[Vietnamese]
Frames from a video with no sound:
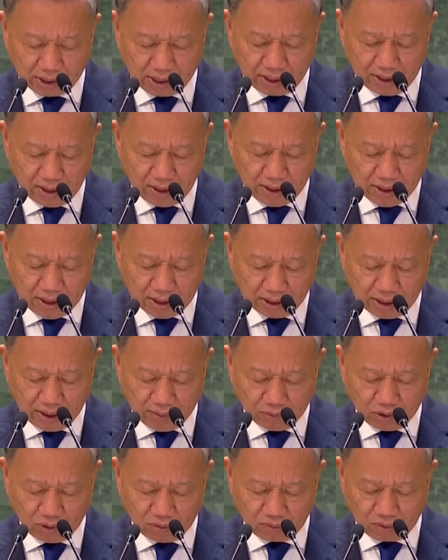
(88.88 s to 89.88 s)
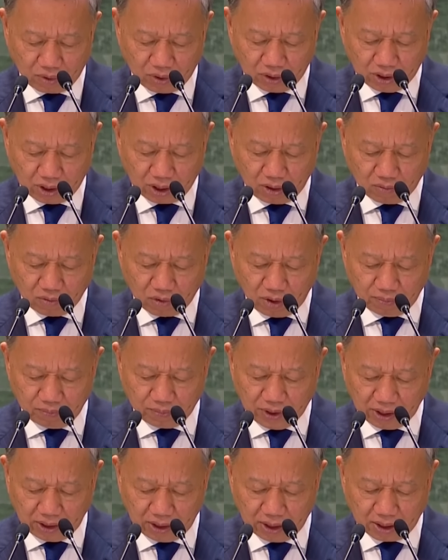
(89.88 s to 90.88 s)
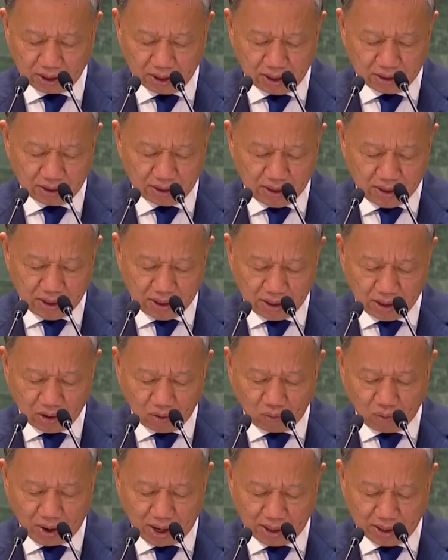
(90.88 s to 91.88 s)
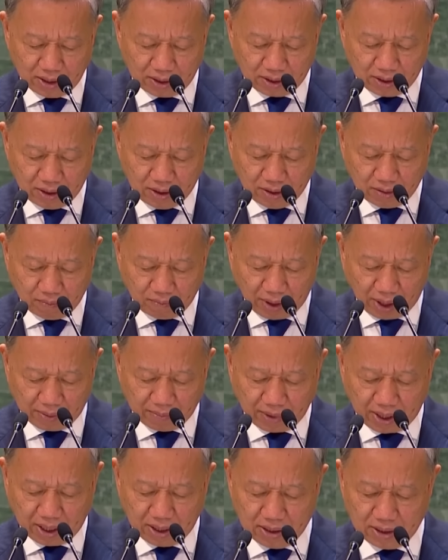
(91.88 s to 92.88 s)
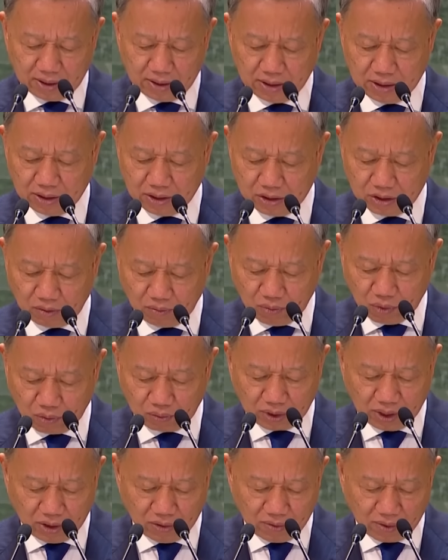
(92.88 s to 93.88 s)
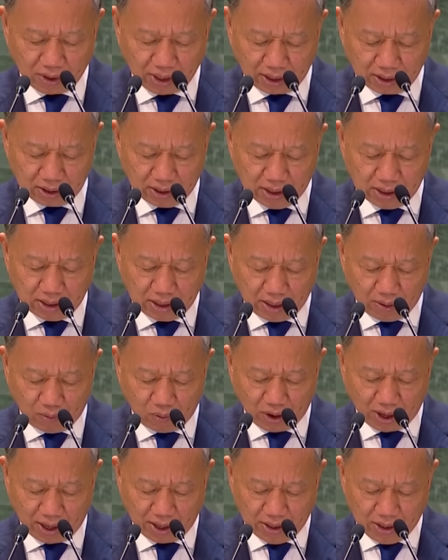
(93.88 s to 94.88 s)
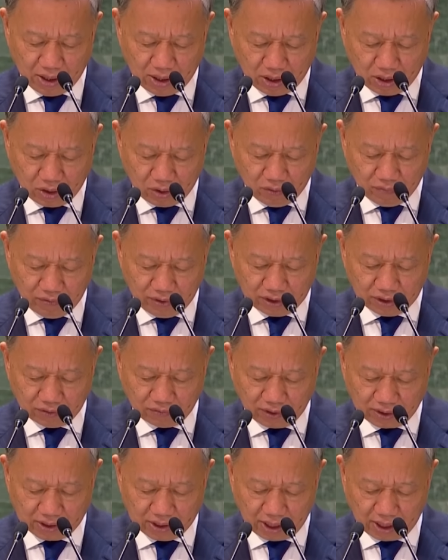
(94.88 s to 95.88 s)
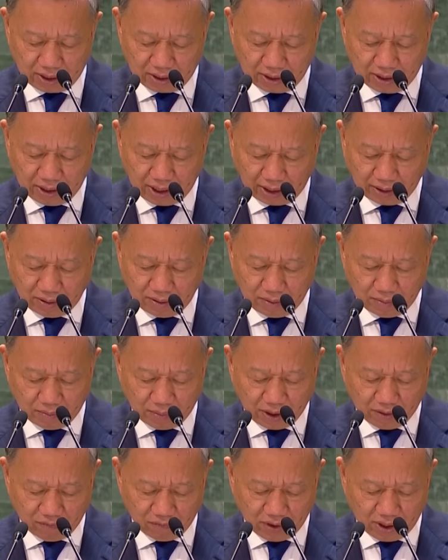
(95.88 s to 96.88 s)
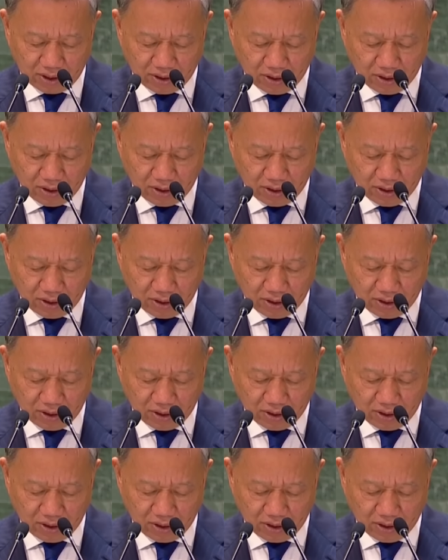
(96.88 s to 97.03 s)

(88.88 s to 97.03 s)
quốc tế tiếp tục có những đóng góp thiết thực hơn, hiệu quả hơn, mạnh mẽ hơn trong mục tiêu ngăn ngừa hiểm họa đối với sự phát triển nhanh, bền